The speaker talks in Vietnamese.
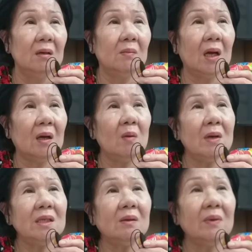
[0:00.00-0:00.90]
Mà có
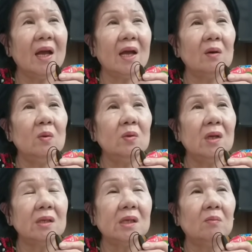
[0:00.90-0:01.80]
mấy trăm ngàn của
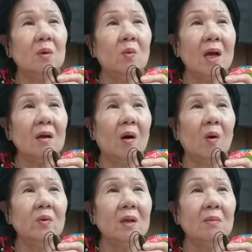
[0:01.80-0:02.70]
vợ chồng nó quá
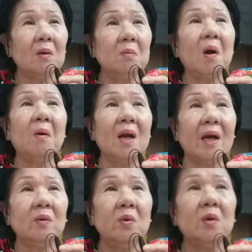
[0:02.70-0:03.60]
khổ đi mà cũng đòi
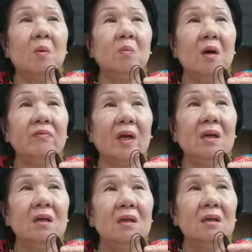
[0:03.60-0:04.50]
lại, cuối cùng nó
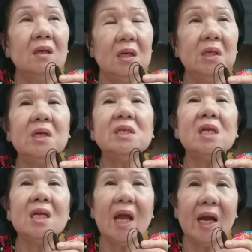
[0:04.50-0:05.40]
phải hình như đi
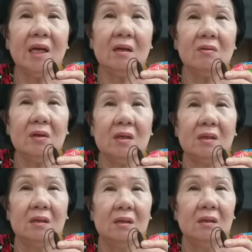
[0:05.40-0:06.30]
sinh nai đó con ơi.
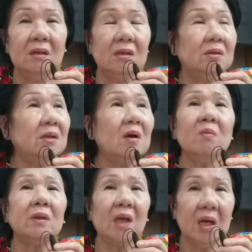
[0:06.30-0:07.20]
Chứ nó
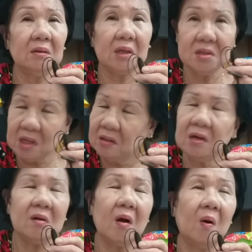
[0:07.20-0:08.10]
không có tiền, thực sự
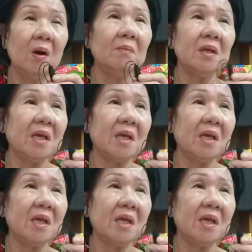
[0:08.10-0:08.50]
nó khổ lắm,